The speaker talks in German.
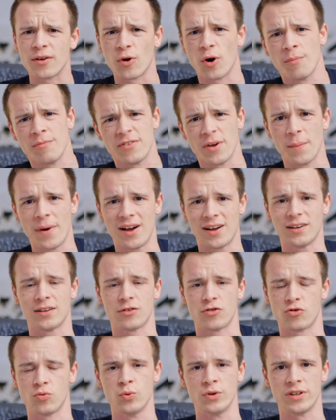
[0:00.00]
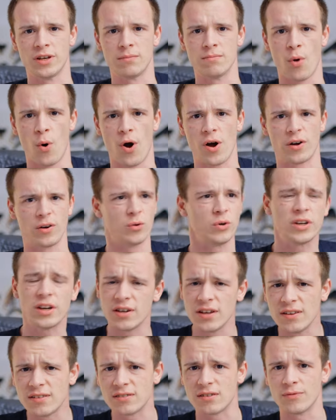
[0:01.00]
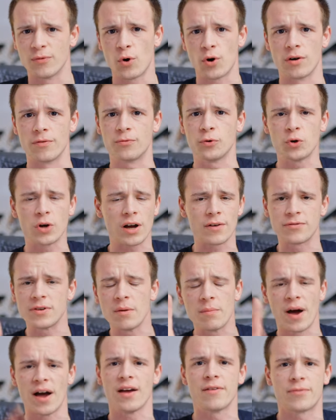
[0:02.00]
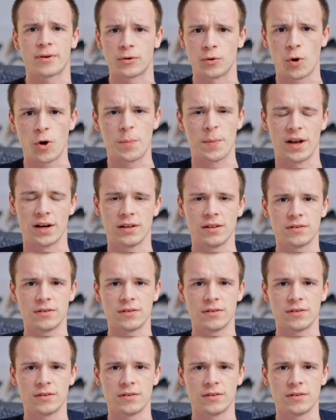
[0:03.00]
komm, wir machen das Shooting morgen oder nächste Woche, fotografieren wir einfach nochmal,